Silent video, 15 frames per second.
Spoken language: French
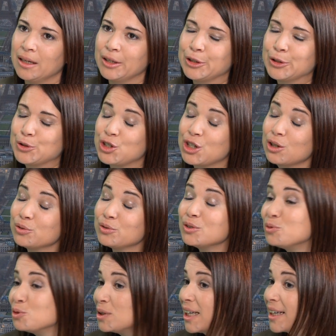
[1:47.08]
euh, j'ai envie de
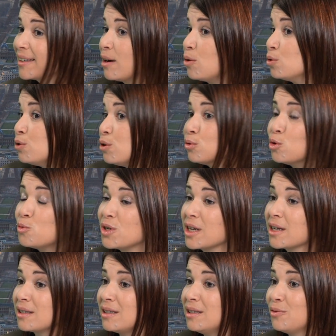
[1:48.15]
vous dire qu'il y a autant
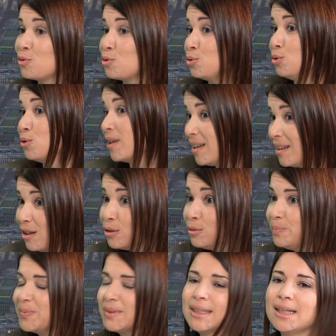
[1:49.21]
d'objectifs que de
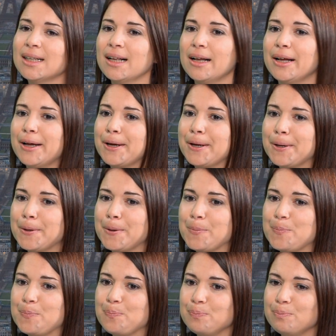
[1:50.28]
clients. Mhm.
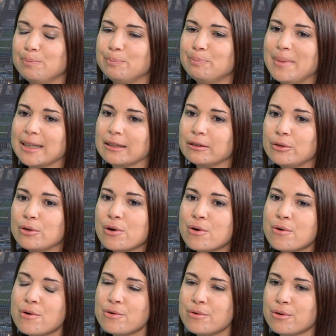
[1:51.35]
Euh,
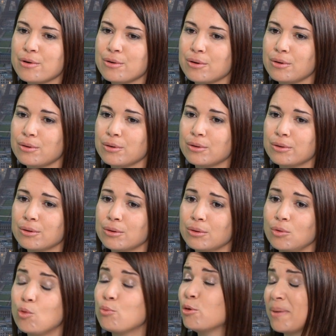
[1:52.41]
maintenant, euh,
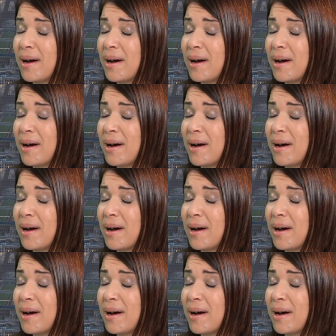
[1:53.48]
on peut